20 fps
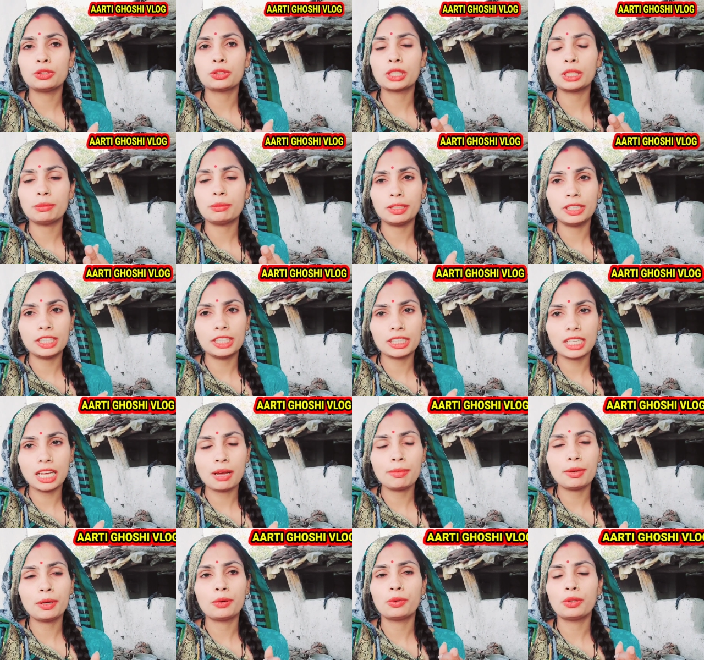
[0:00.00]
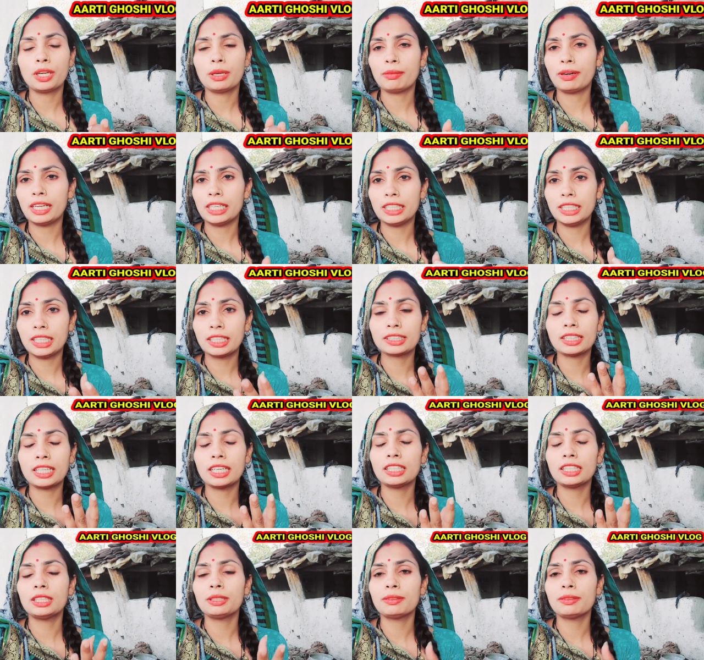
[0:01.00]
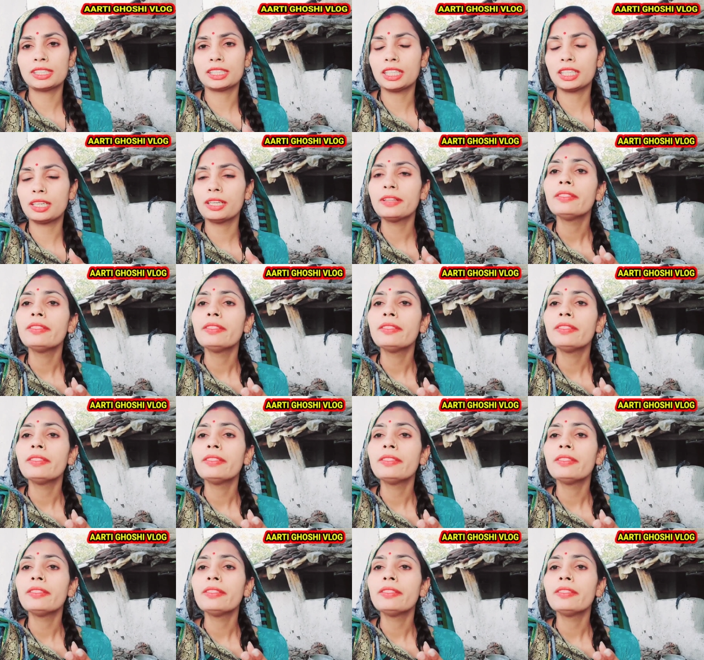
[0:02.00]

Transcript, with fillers: जो कि विदिशा में होने वाली है सात दिवसीय